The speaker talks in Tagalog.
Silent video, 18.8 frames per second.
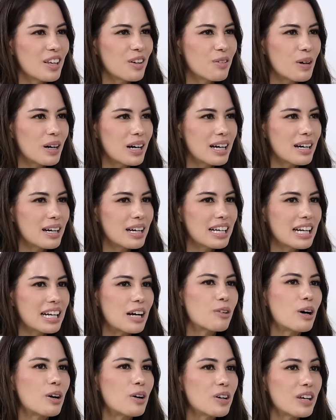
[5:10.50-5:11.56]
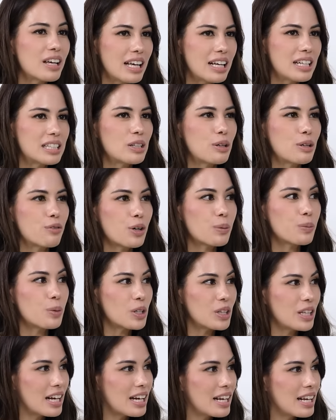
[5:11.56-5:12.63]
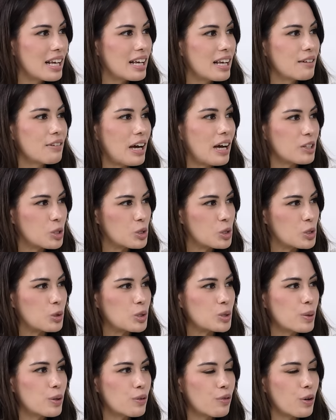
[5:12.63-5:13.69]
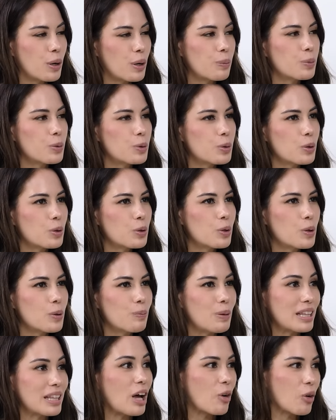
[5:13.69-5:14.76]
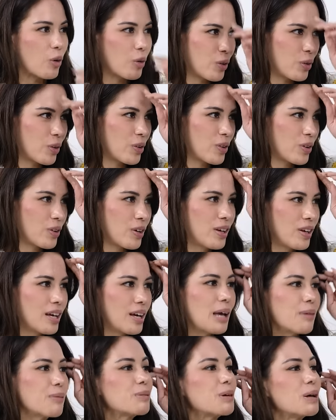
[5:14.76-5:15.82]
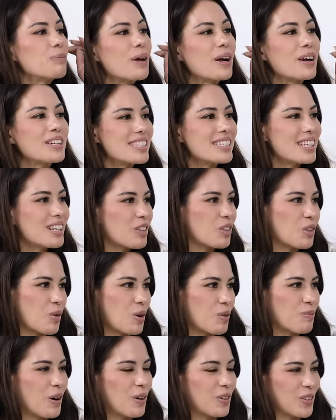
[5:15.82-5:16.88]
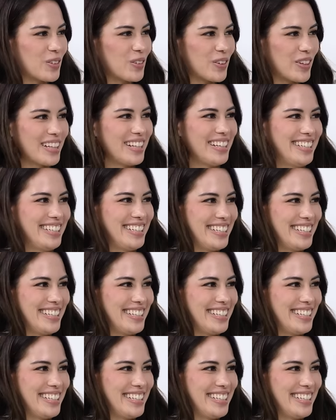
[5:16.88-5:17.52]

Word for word: yung mga ginagawa kong gigs rin for modeling, fashion shows before, puro patago. I mean, my parents didn't know about that.